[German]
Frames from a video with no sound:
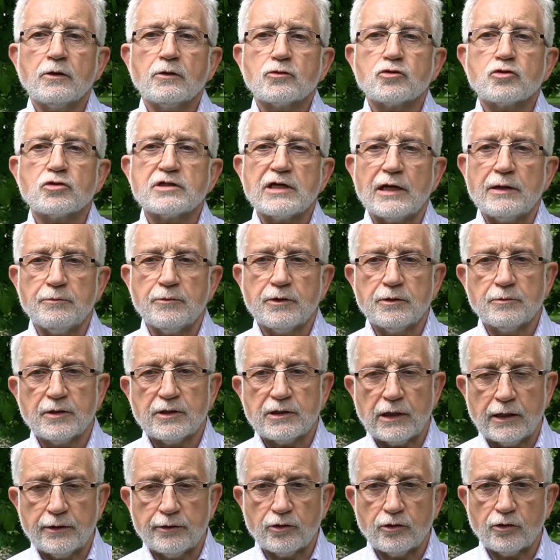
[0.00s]
zusammen
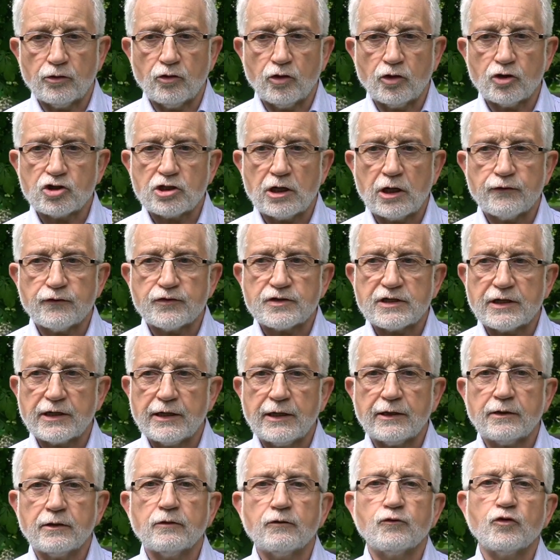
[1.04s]
mit anderen
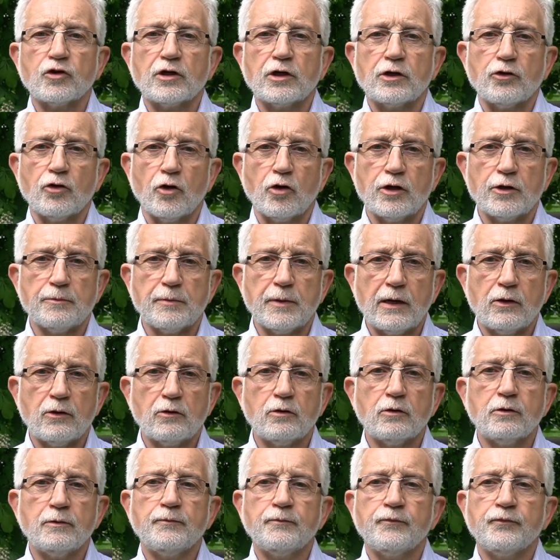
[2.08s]
Ortschaftsräten für den
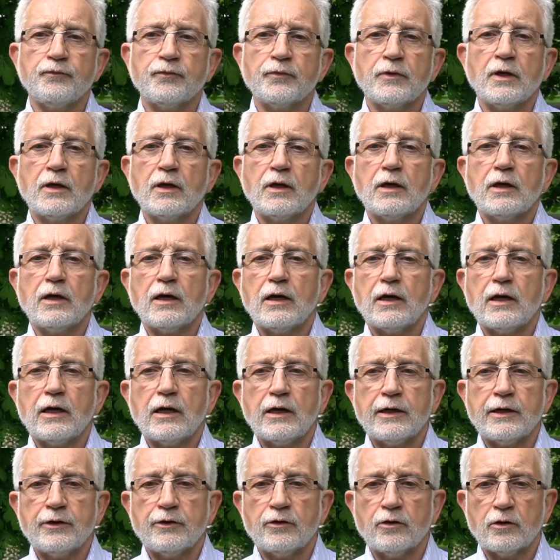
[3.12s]
Neubau
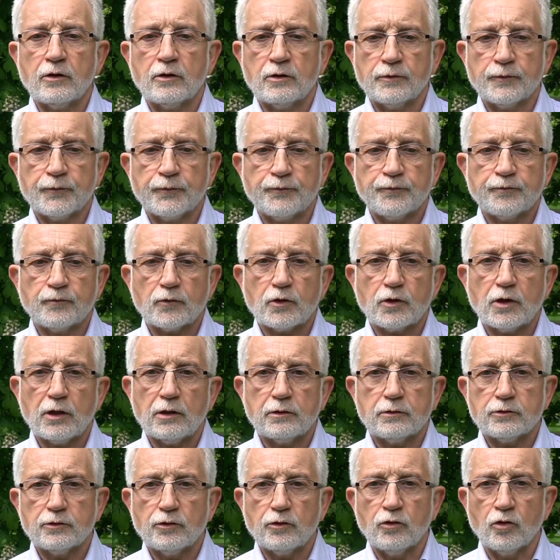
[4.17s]
einer
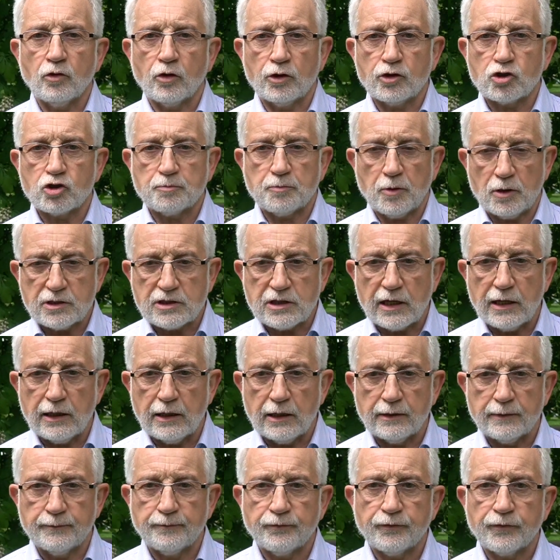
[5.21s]
neuen
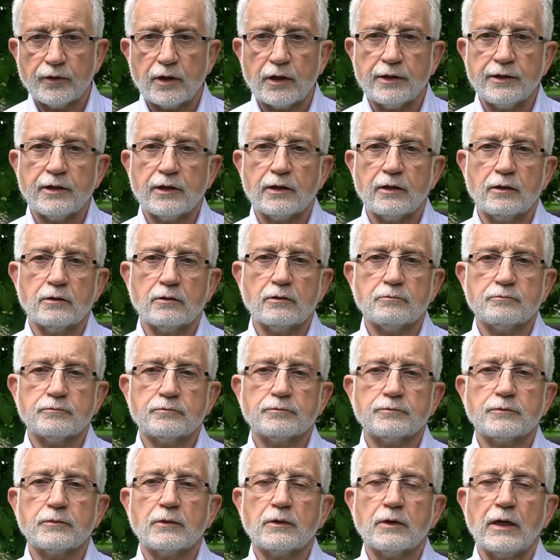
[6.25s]
Sporthalle an der
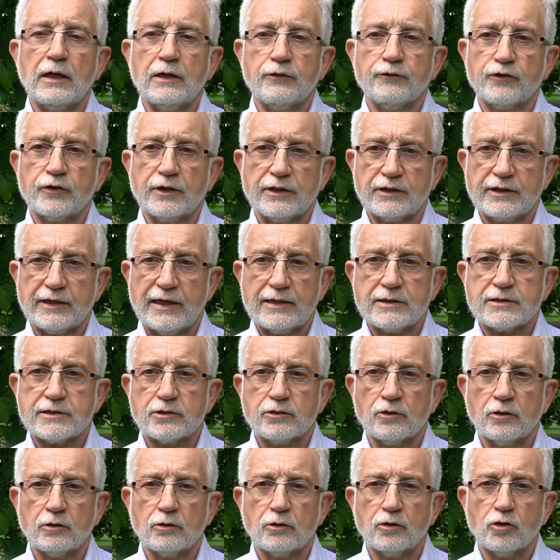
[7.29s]
Alfred
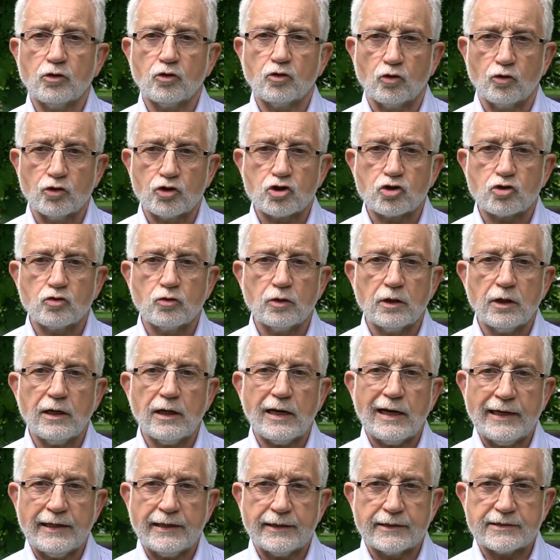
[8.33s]
Kästner
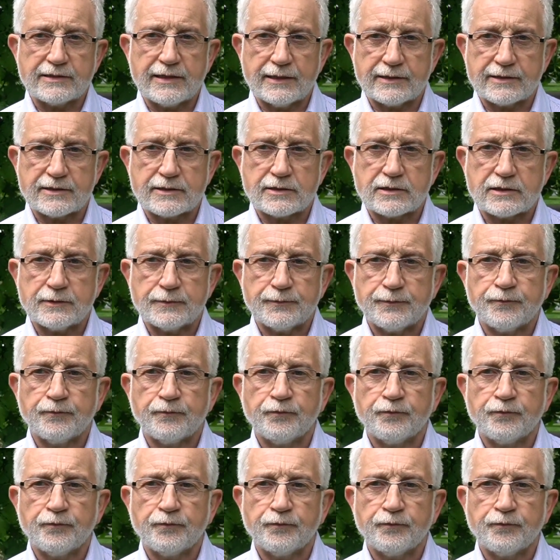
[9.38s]
Grundschule eingesetzt.